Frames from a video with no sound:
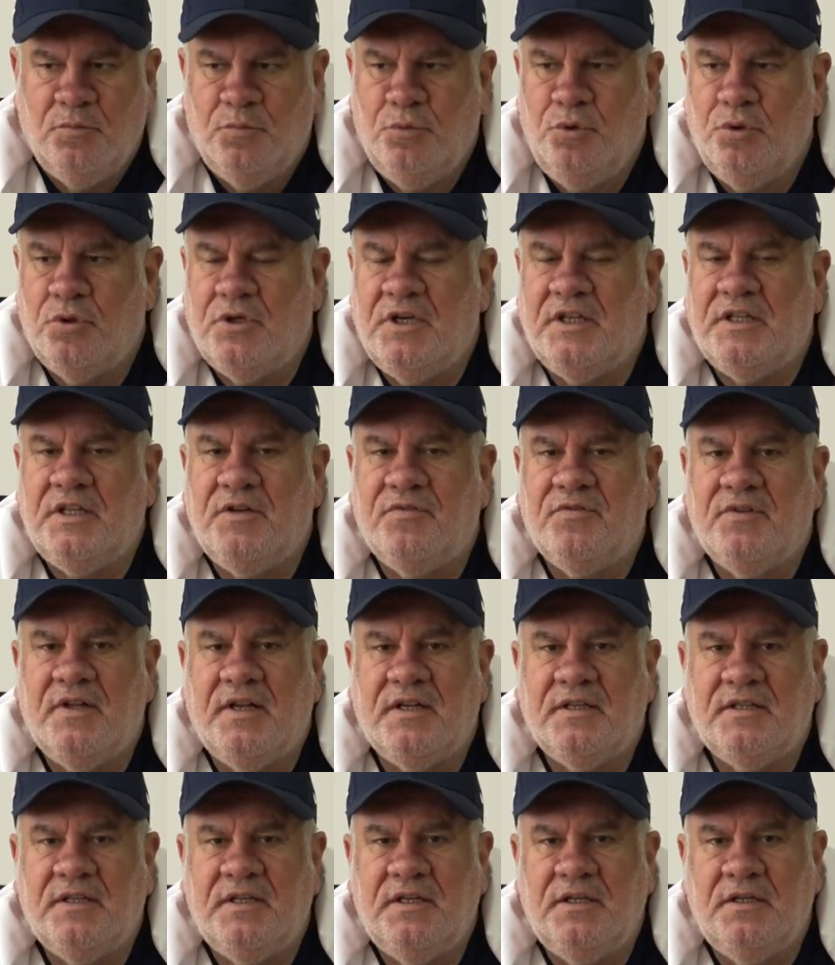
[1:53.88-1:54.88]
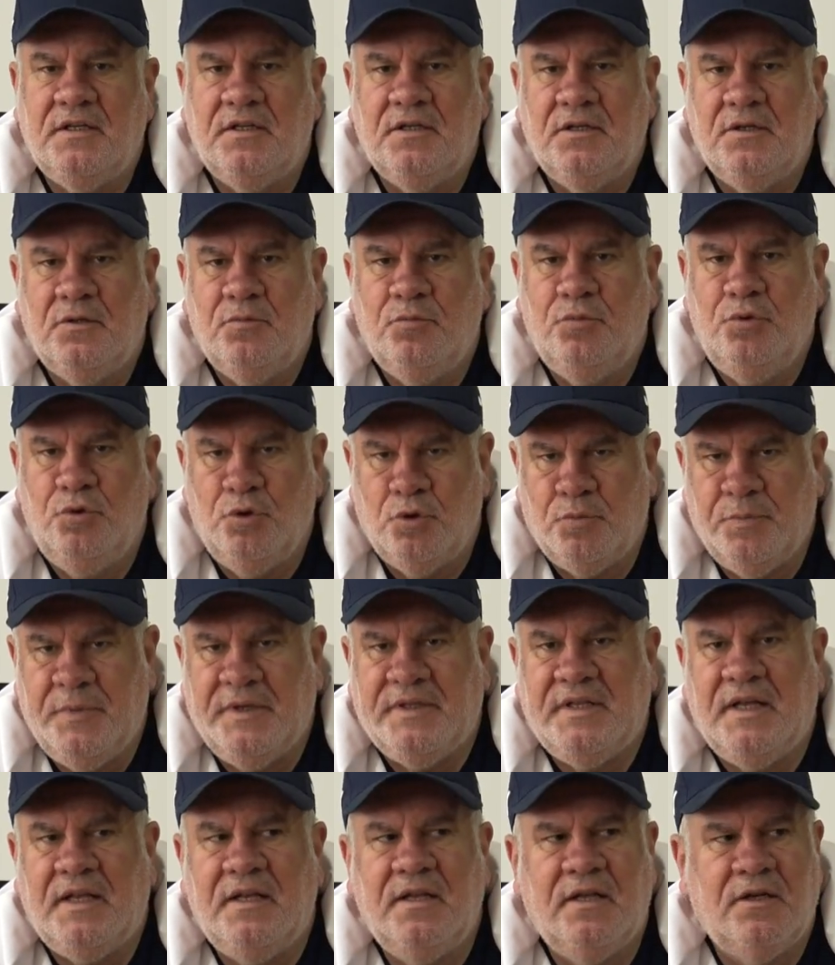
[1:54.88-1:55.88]
Büyük hedeflerde büyük
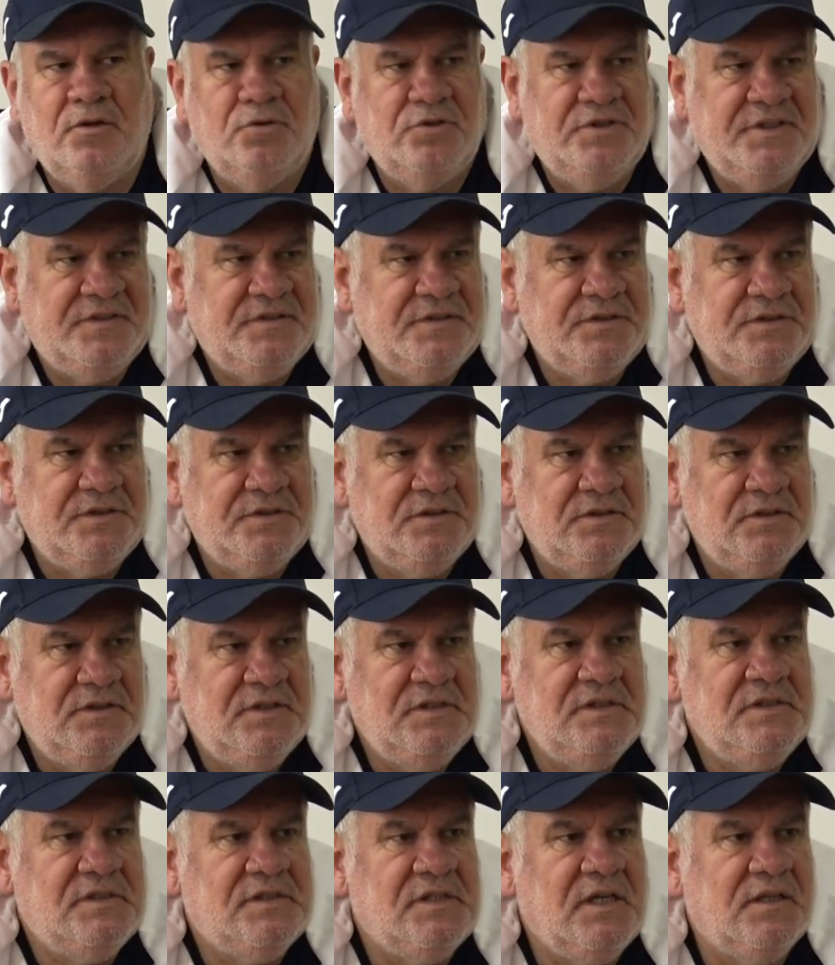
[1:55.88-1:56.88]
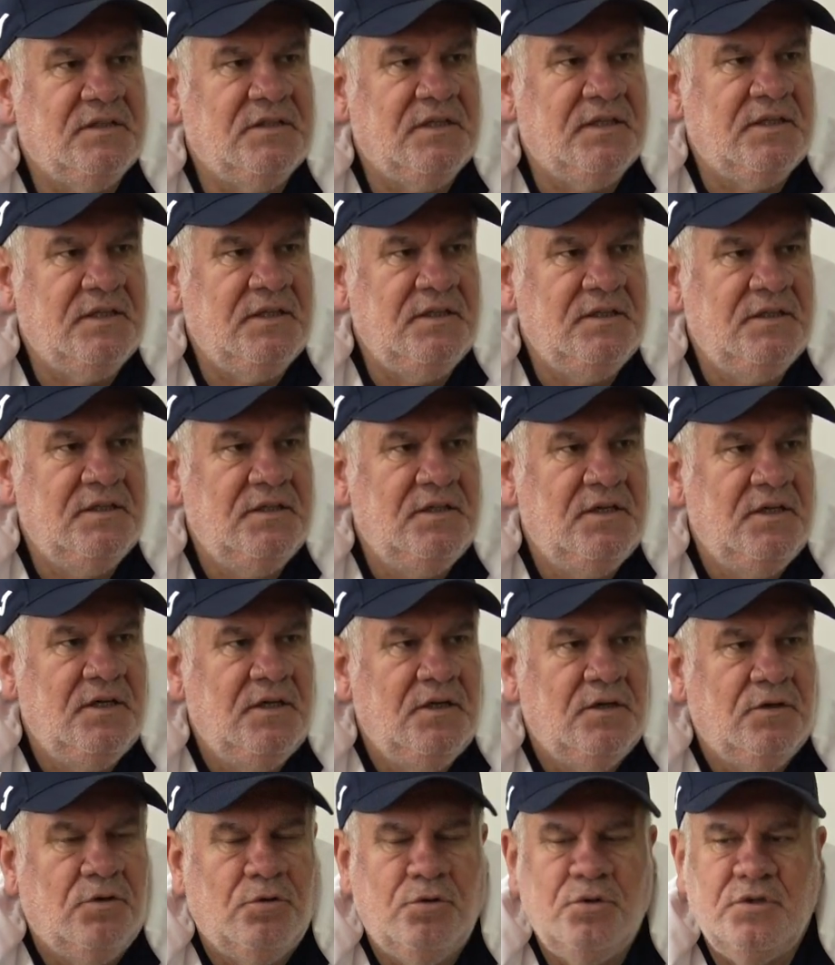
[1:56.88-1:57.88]
bedeller ödetir insanlara.
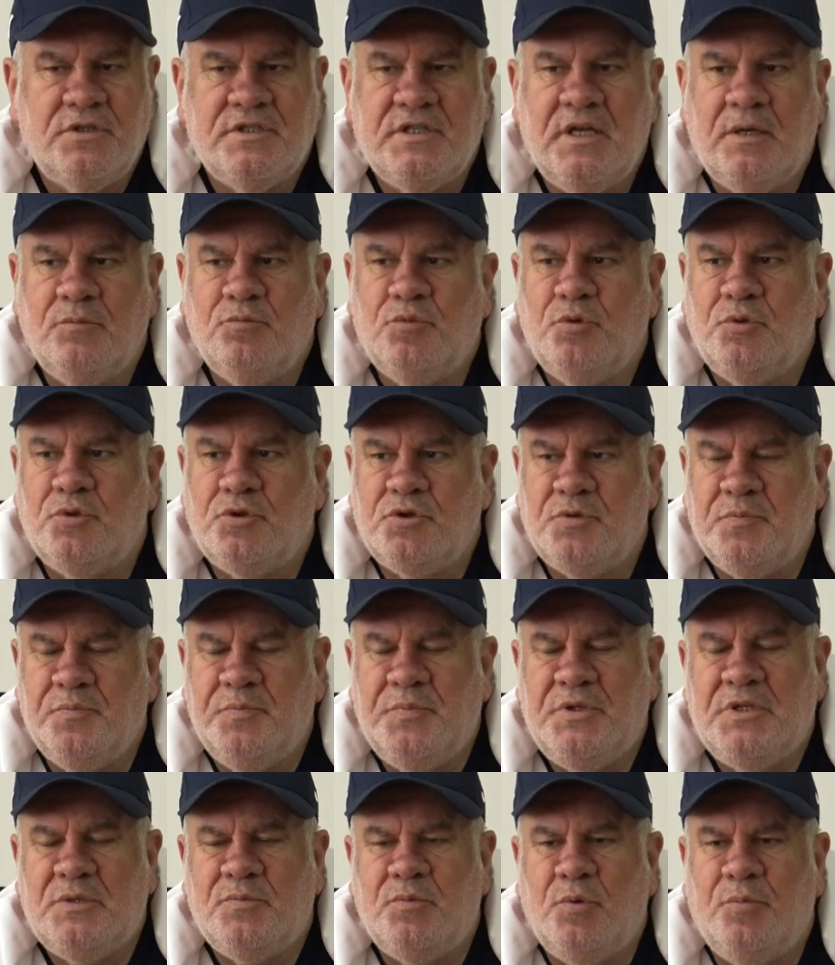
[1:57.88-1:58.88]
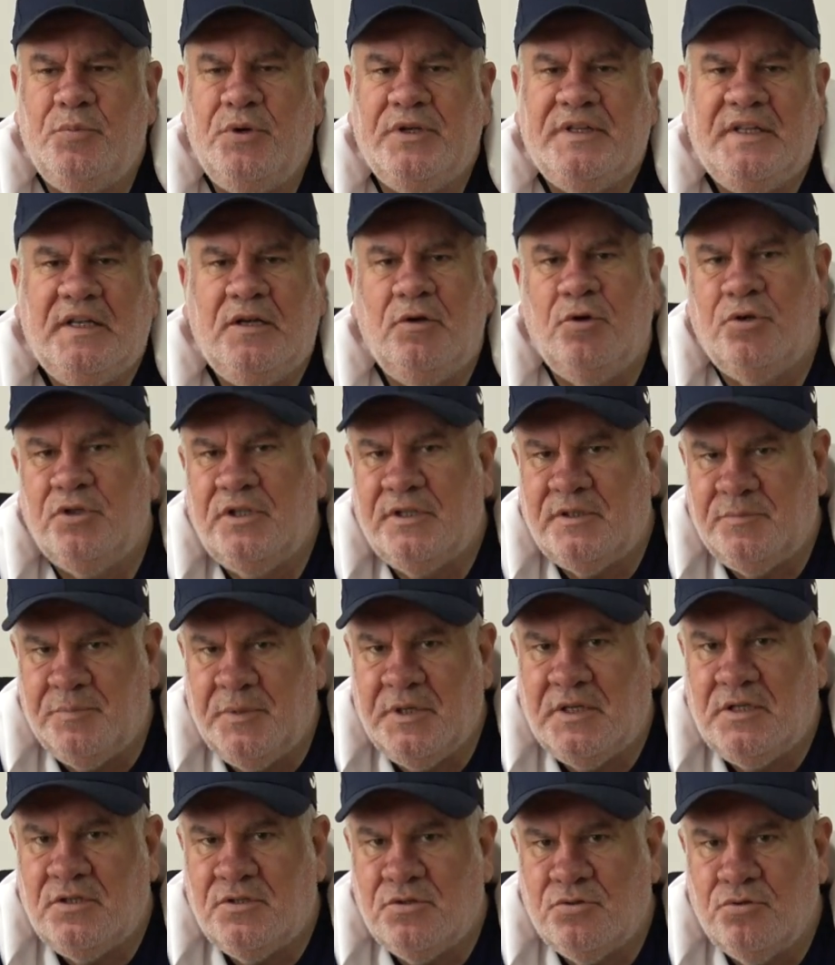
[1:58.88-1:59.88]
O yüzden bu, biz bu bedeli
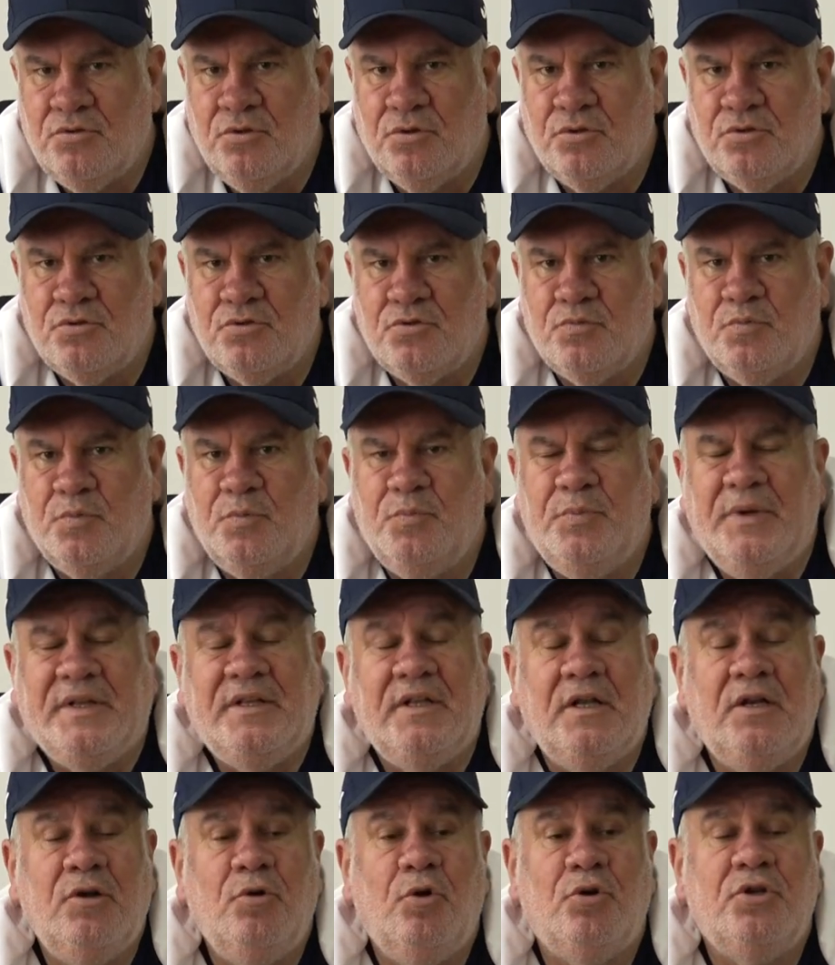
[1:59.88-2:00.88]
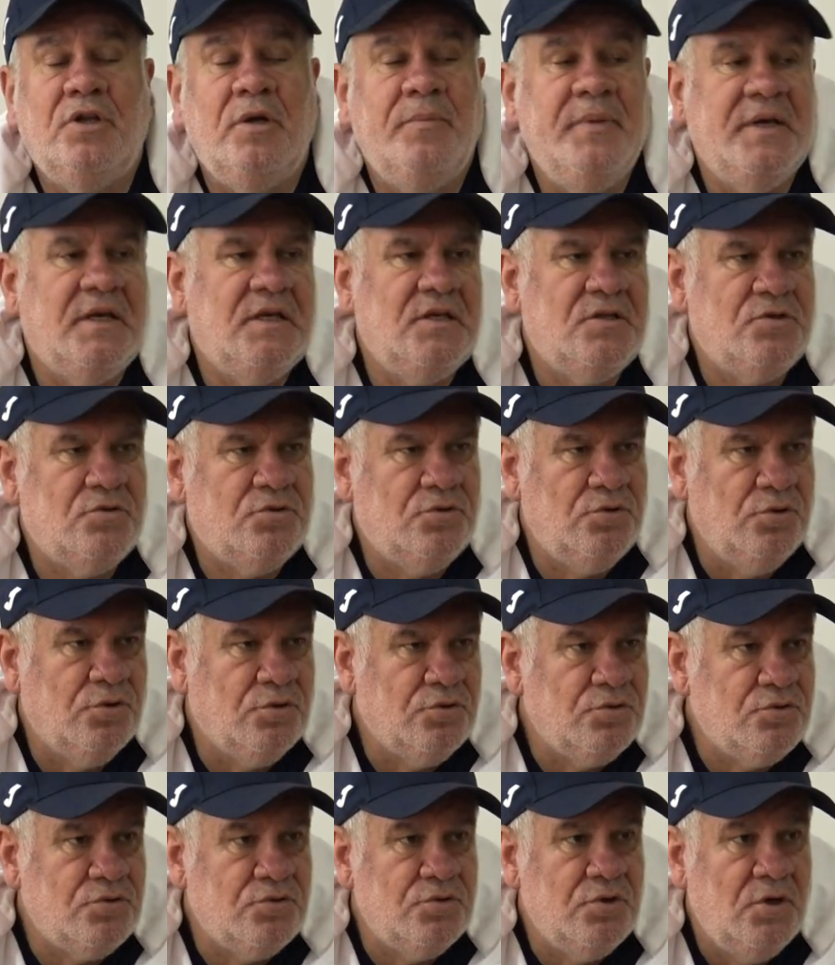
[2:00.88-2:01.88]
ödetmek istiyoruz. Bu bedeli ödemek
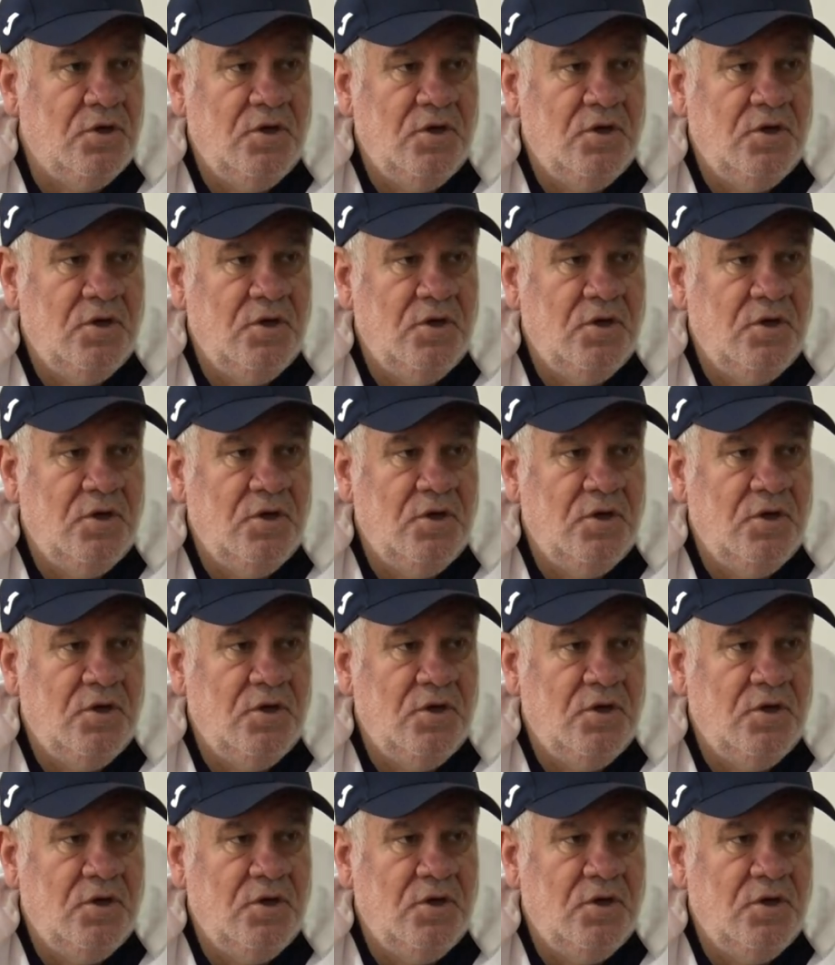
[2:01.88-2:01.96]
istiyoruz.